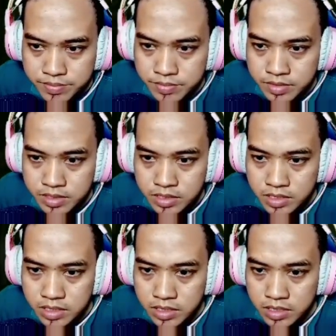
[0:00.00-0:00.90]
di sini
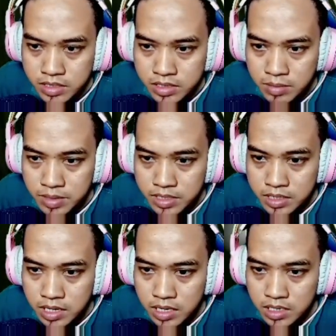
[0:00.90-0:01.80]
zamannya
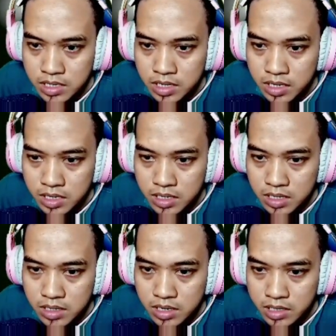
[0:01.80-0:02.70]
nggak ada
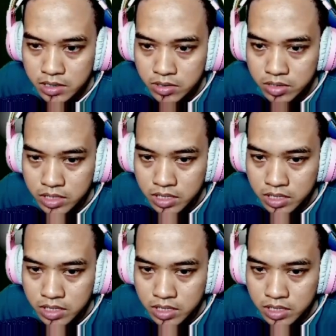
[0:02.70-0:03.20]
elektronik